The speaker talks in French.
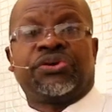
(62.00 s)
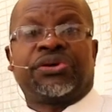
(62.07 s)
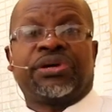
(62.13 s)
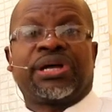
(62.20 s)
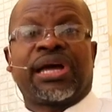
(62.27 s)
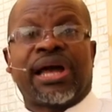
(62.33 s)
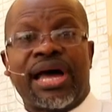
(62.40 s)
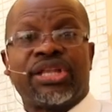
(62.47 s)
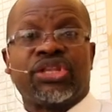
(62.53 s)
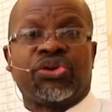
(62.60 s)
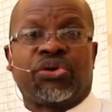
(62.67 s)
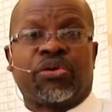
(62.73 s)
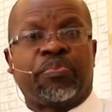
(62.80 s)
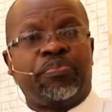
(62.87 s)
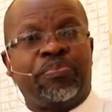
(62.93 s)

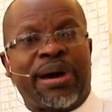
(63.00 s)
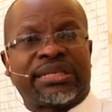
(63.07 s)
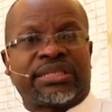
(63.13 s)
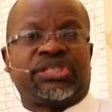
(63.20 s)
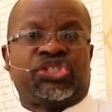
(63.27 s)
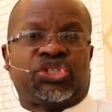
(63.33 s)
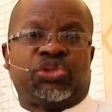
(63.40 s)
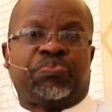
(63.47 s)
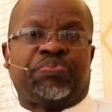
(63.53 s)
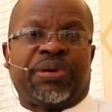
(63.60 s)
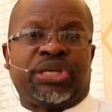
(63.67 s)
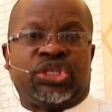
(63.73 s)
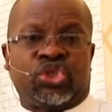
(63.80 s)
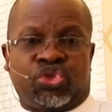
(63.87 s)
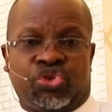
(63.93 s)
grandeur,
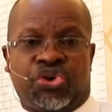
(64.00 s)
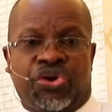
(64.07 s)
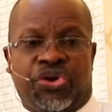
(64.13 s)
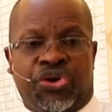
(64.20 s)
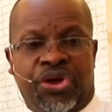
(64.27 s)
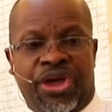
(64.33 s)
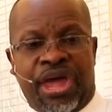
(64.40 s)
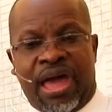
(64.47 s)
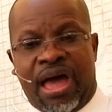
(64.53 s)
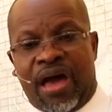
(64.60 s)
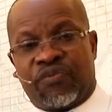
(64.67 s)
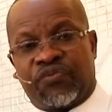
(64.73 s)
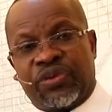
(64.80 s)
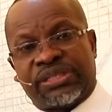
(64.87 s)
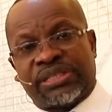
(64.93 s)
participer. Dieu a
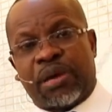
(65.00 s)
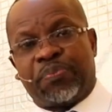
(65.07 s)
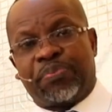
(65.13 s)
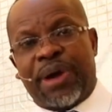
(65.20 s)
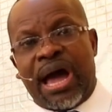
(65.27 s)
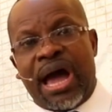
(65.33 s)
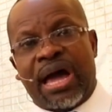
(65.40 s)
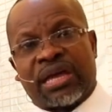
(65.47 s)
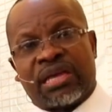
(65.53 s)
fait sa part,